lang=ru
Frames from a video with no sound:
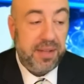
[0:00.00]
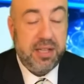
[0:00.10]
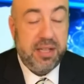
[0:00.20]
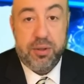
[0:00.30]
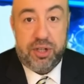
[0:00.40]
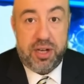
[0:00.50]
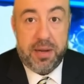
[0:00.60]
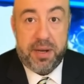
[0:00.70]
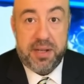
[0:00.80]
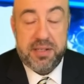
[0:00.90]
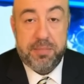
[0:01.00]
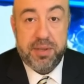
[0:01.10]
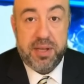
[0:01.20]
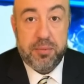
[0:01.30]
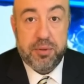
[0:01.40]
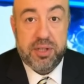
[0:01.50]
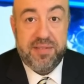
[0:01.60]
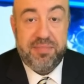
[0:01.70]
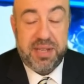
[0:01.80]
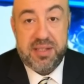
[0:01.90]
Это очень опасно, потому
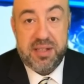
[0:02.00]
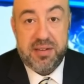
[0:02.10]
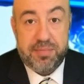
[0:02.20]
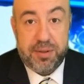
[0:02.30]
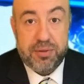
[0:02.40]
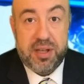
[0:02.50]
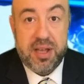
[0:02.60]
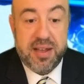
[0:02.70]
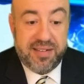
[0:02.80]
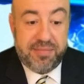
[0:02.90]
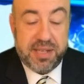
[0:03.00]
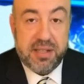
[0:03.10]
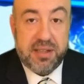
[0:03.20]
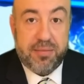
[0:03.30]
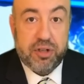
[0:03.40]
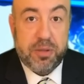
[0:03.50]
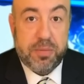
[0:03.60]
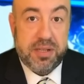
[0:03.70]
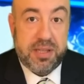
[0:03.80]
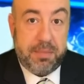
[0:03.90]
что, вместо, потому что вместо того,
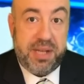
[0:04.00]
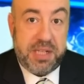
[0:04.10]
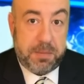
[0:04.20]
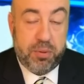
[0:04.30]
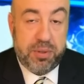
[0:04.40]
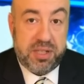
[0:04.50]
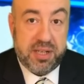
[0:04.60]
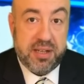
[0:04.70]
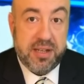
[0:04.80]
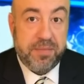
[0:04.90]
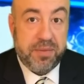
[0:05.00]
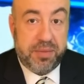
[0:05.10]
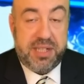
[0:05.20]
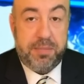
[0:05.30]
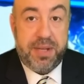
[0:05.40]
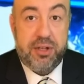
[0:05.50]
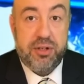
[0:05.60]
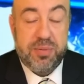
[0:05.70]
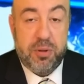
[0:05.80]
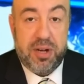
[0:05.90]
чтобы добить Путина, мы теперь
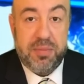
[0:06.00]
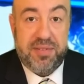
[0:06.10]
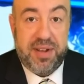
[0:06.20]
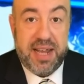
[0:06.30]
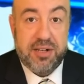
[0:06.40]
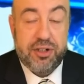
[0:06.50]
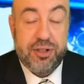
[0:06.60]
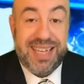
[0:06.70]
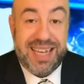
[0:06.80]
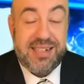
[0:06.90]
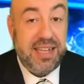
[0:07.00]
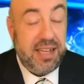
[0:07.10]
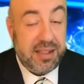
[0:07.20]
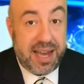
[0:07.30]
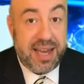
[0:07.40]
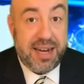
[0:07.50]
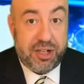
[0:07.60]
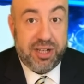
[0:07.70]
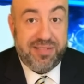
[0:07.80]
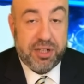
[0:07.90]
еще смотрим на вариант, что если Китай
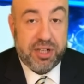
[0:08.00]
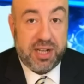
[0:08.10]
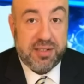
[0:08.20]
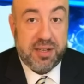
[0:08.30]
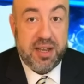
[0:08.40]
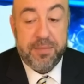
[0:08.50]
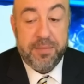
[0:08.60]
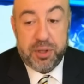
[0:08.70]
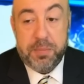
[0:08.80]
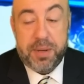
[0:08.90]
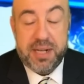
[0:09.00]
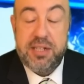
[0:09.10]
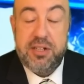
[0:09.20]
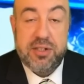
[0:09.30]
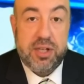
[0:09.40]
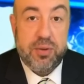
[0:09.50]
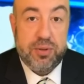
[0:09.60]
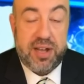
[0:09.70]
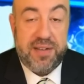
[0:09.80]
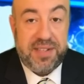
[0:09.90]
решит вмешаться, то это практически
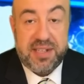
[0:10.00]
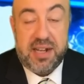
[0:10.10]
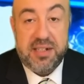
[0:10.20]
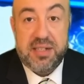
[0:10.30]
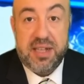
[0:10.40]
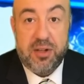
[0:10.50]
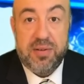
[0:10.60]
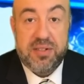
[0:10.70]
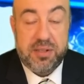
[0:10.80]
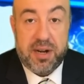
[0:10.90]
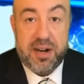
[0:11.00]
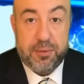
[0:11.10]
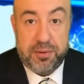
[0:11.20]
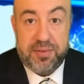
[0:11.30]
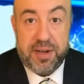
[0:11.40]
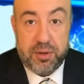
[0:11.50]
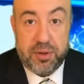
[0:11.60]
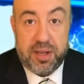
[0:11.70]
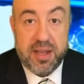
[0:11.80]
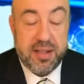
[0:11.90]
уже официально становится мировой
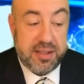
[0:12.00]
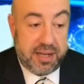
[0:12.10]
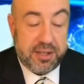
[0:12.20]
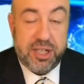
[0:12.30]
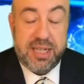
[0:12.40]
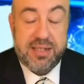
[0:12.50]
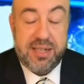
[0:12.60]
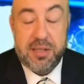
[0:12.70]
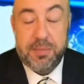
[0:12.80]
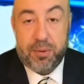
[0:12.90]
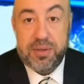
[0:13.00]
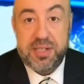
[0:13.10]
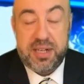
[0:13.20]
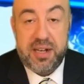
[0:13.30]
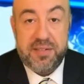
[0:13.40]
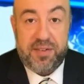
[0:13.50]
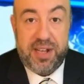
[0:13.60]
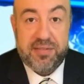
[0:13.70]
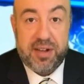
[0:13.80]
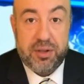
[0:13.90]
войной. Даже если это
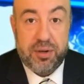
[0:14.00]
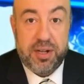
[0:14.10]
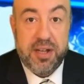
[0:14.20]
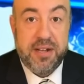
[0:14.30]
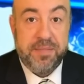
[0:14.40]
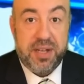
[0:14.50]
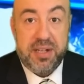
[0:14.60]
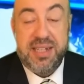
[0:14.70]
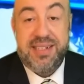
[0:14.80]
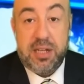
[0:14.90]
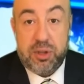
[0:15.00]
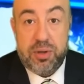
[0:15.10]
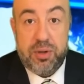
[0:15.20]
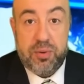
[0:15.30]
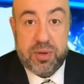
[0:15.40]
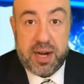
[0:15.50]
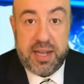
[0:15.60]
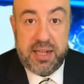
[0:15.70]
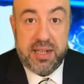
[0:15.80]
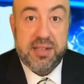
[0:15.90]
прокси-конфликт, в который а, на территории
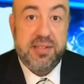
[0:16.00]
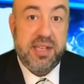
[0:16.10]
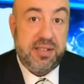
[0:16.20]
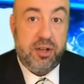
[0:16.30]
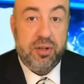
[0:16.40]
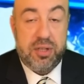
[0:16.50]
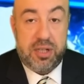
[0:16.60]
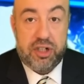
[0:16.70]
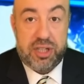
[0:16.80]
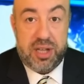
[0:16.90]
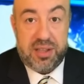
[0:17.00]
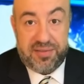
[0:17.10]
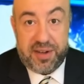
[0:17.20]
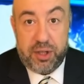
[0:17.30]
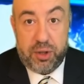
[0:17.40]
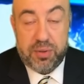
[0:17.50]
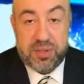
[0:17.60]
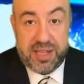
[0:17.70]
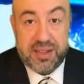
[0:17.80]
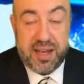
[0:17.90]
Украины Соединенные Штаты воюют
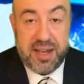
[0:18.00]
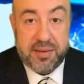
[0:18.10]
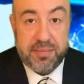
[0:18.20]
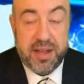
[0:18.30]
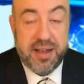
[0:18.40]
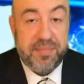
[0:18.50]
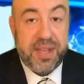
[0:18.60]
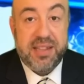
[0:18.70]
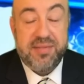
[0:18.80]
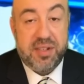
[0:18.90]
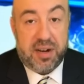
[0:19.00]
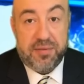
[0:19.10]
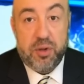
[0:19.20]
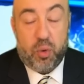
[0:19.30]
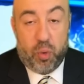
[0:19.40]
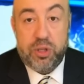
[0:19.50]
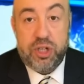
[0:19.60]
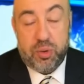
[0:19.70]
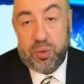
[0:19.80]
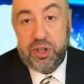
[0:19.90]
с Китаем – это все равно
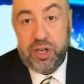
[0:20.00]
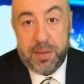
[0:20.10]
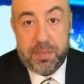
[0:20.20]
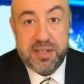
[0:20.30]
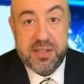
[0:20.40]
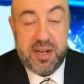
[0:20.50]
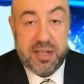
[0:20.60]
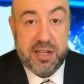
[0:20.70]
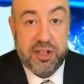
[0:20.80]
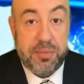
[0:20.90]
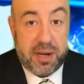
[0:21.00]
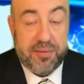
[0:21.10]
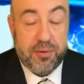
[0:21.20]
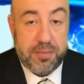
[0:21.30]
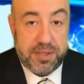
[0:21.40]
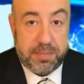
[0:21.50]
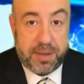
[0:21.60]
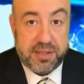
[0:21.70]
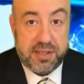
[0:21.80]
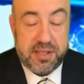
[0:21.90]
очень-очень опасно для нашей мировой
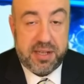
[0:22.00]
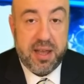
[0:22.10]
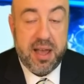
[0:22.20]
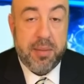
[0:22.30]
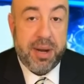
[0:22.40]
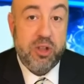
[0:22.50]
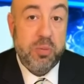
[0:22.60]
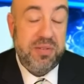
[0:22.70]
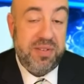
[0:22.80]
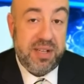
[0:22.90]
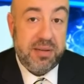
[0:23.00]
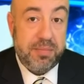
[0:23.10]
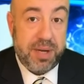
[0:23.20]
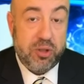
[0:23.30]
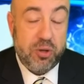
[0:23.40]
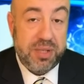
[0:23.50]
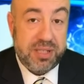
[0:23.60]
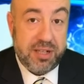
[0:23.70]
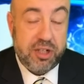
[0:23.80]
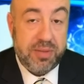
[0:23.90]
безопасности. Поэтому мы, видим, поэтому мы
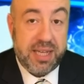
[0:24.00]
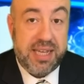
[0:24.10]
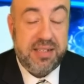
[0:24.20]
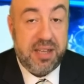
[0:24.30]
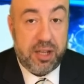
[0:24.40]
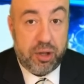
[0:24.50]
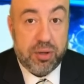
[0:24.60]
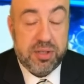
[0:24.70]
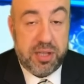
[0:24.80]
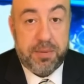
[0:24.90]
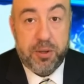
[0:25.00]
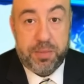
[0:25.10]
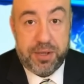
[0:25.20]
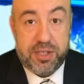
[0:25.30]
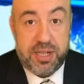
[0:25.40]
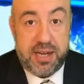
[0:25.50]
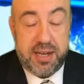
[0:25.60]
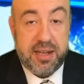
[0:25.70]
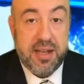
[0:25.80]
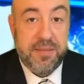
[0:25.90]
слышим такие серьезные
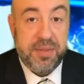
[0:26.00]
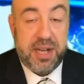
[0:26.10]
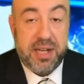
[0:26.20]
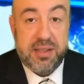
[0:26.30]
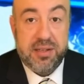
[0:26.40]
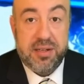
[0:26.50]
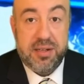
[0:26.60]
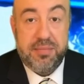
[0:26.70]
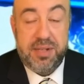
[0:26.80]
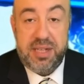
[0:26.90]
предупреждения от э, э,